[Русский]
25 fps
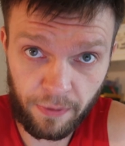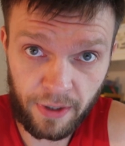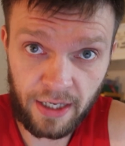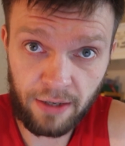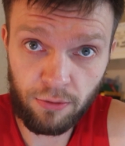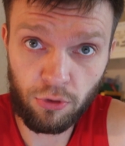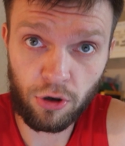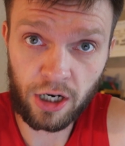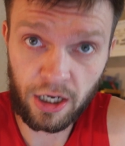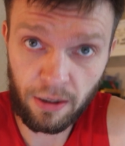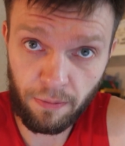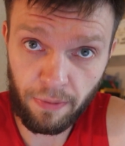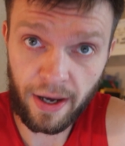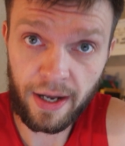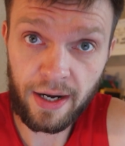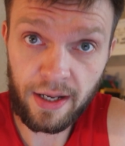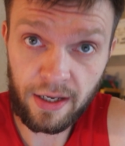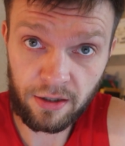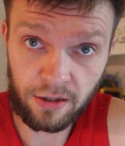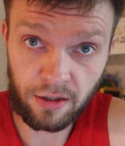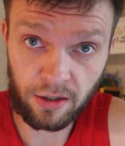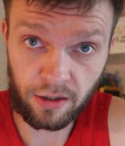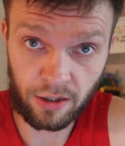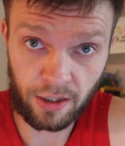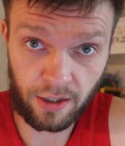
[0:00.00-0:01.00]
бы его
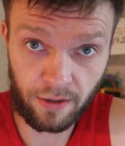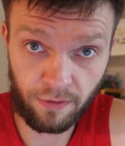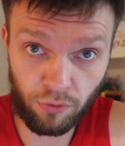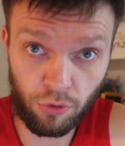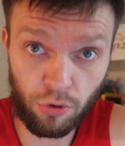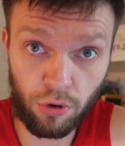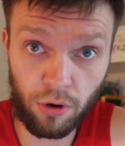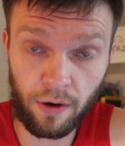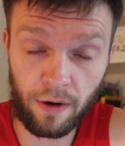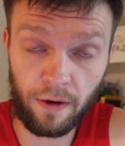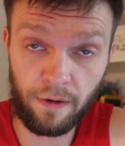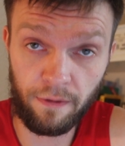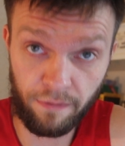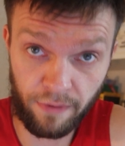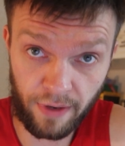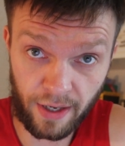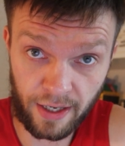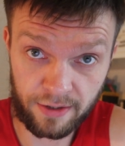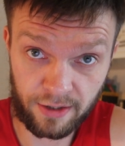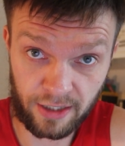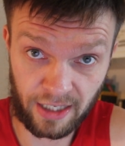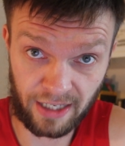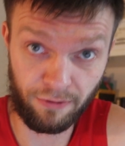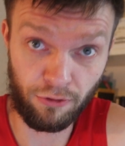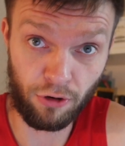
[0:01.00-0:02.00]
габариты, его
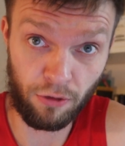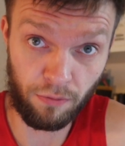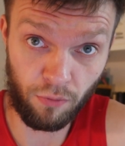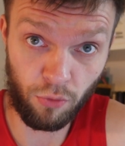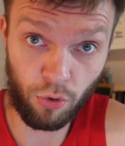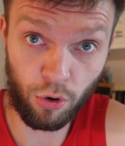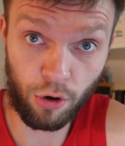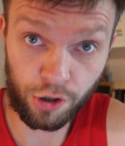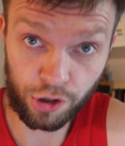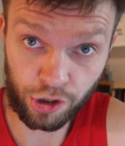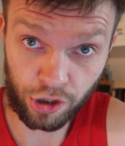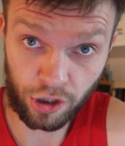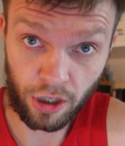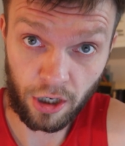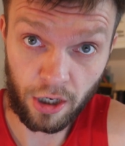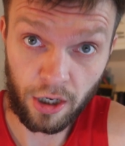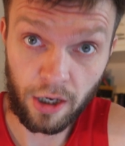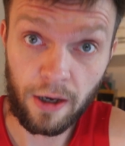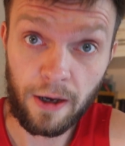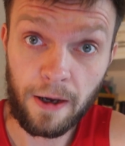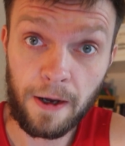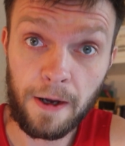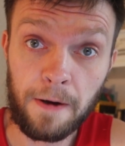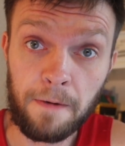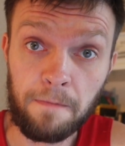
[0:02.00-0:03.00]
вес, его мощь,
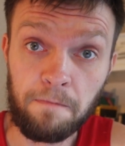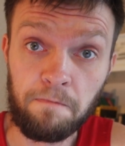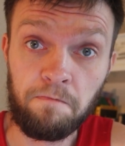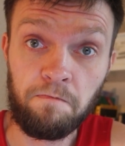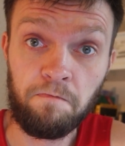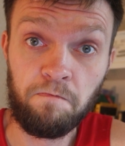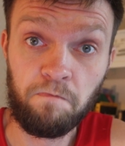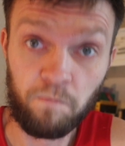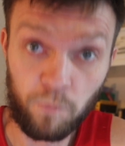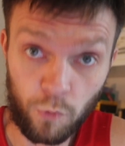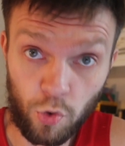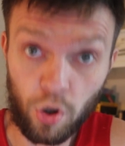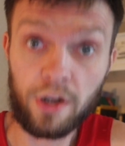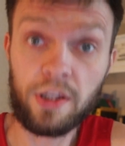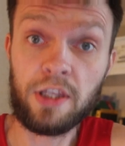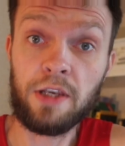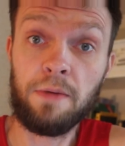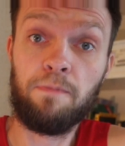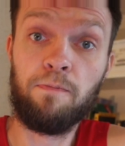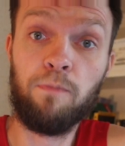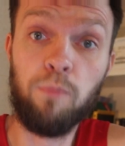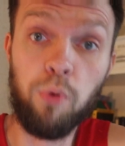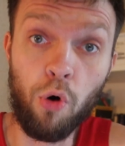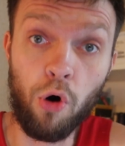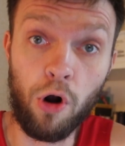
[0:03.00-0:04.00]
ну,
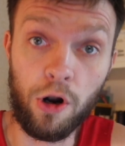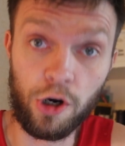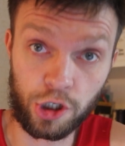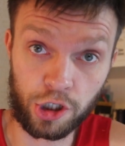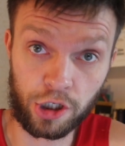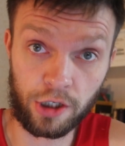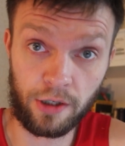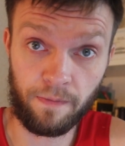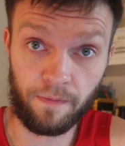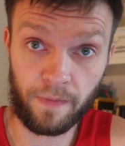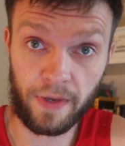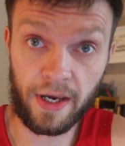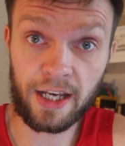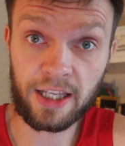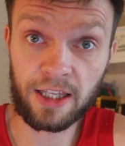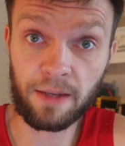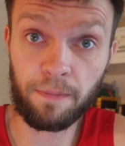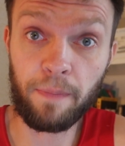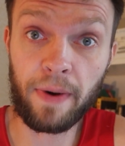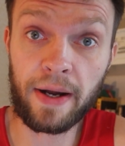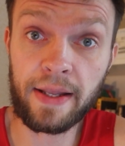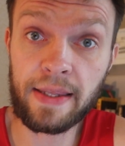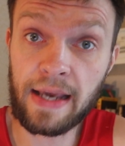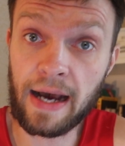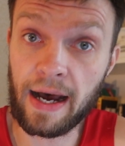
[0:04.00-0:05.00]
они больше, это
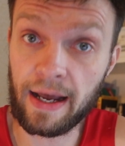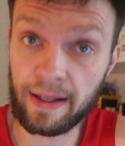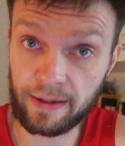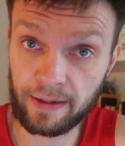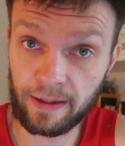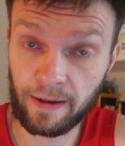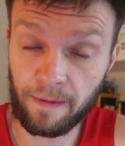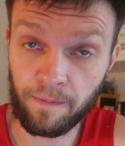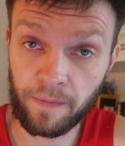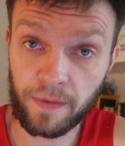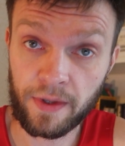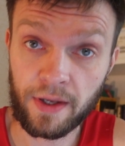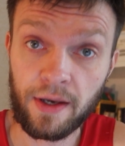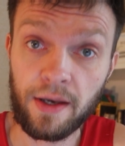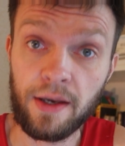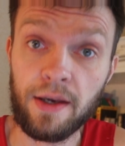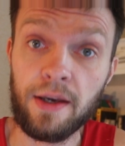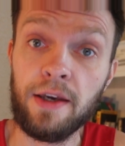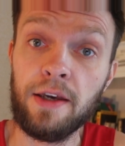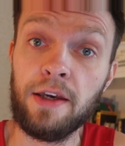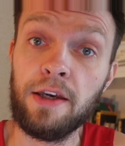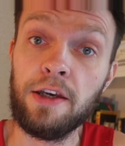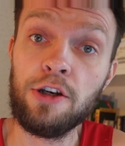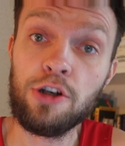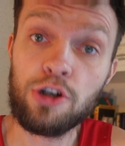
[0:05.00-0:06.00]
понятно.
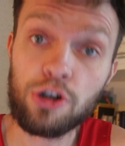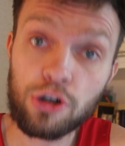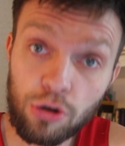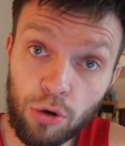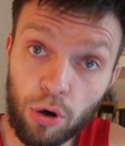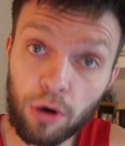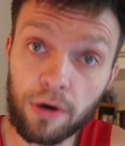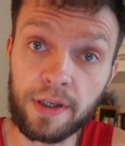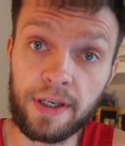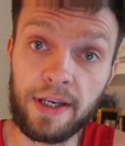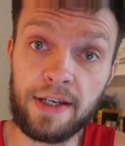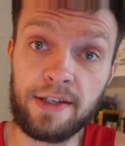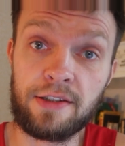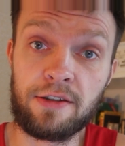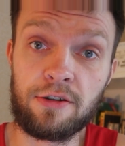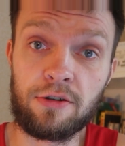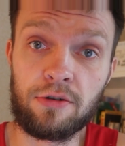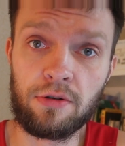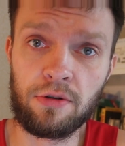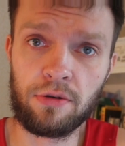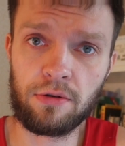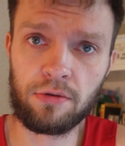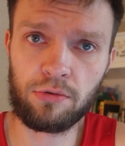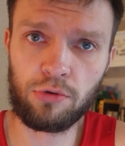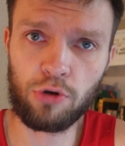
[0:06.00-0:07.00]
Еще
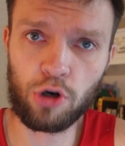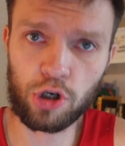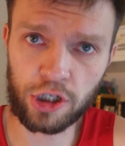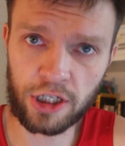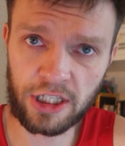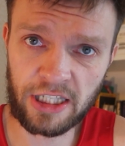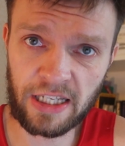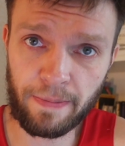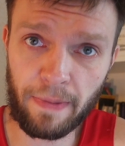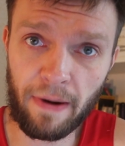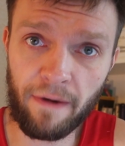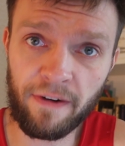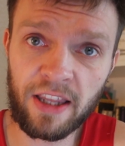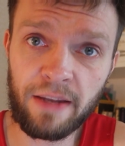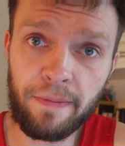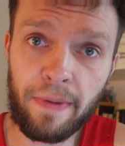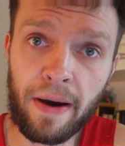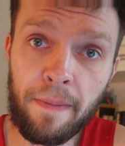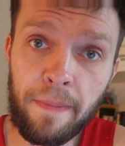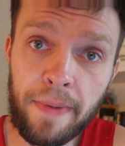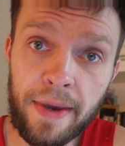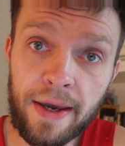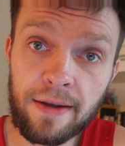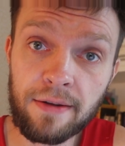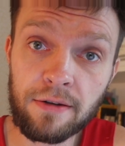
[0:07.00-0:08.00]
есть тоже забавный
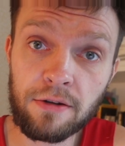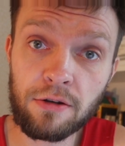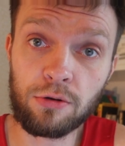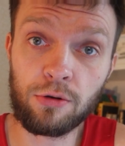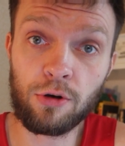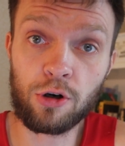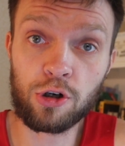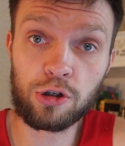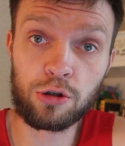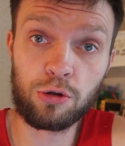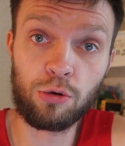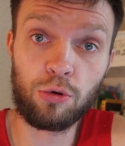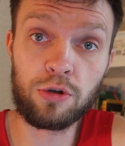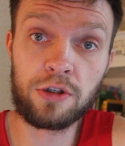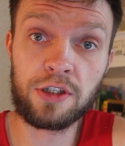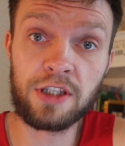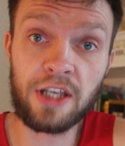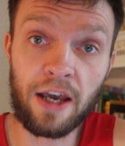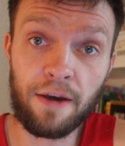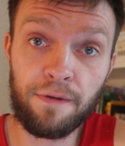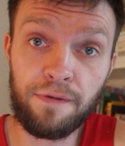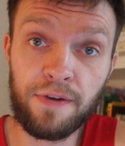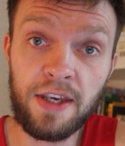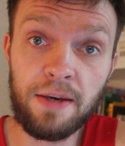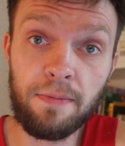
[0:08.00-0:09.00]
момент, то, что у
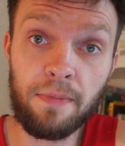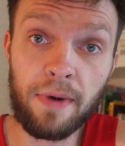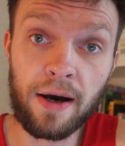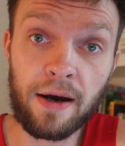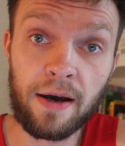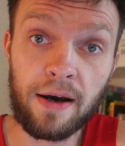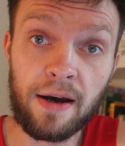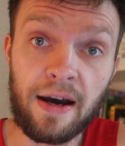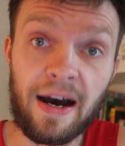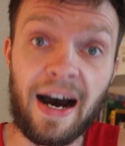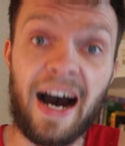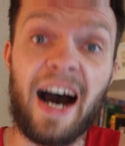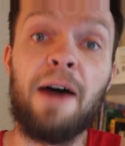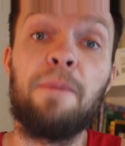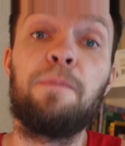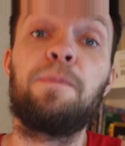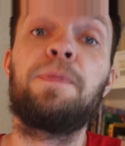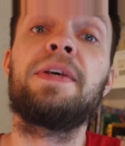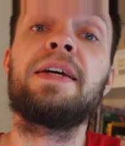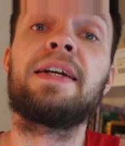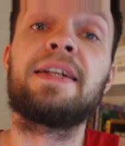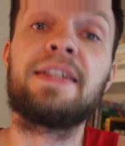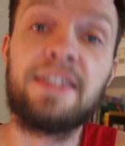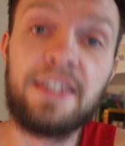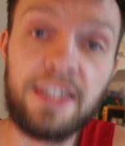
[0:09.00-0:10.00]
Теофима
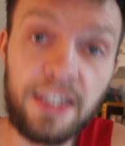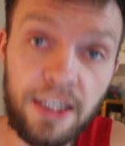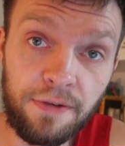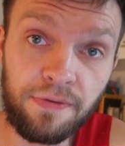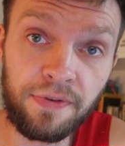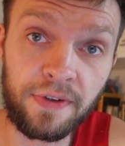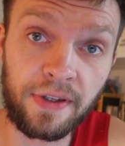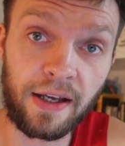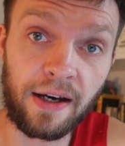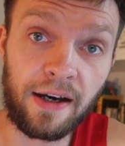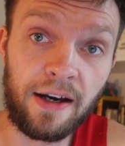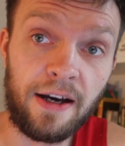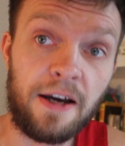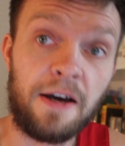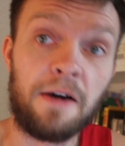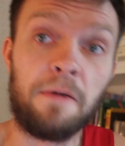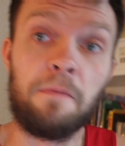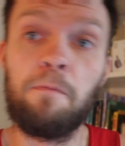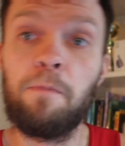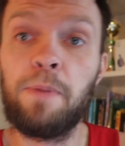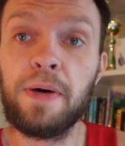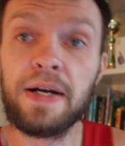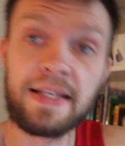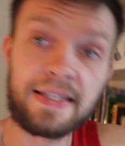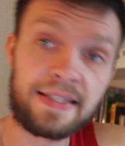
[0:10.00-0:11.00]
объективно
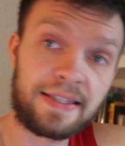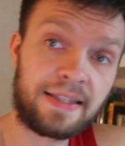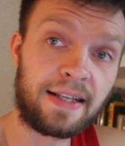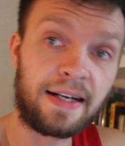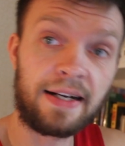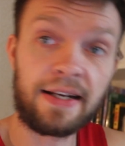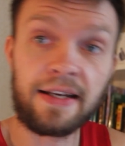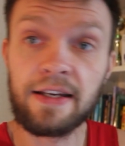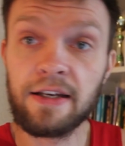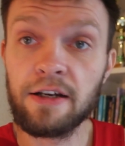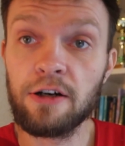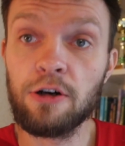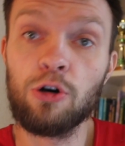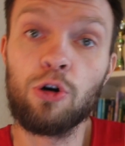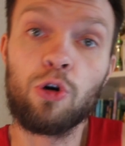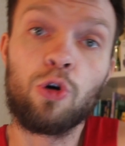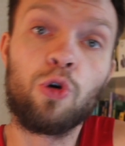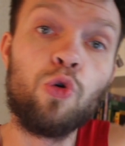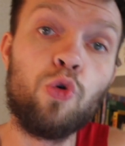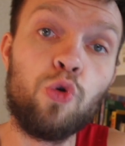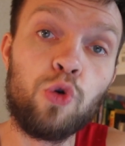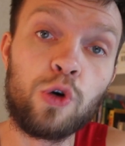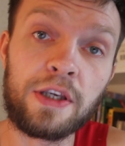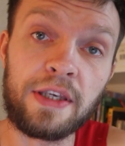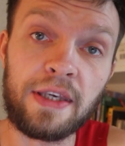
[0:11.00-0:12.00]
быстрые
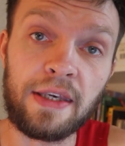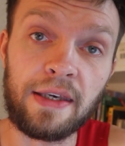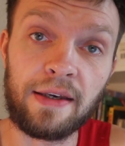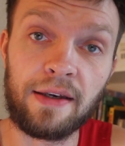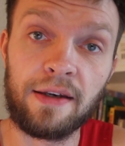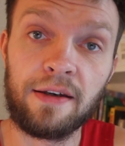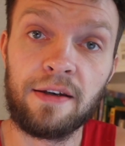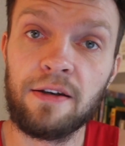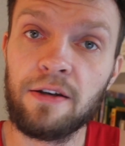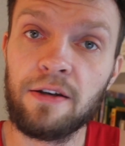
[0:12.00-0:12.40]
руки.